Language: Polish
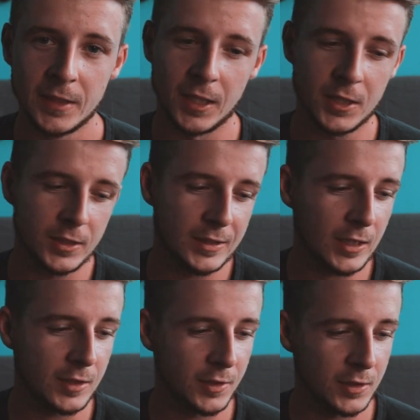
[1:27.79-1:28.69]
Także
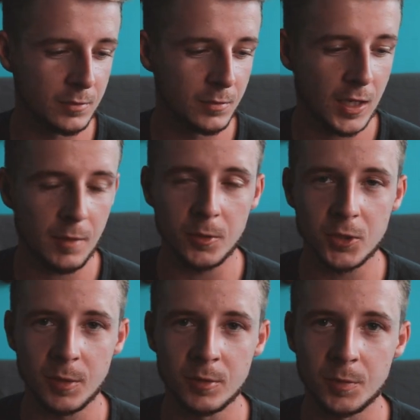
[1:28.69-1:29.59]
statyw jest mega
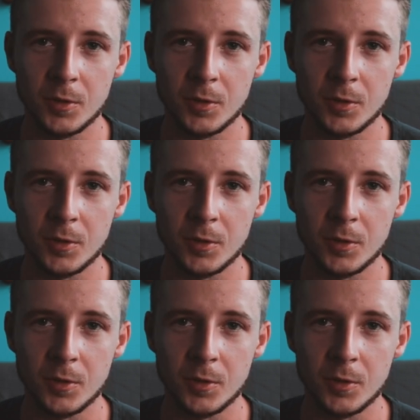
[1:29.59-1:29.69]
potrzebny,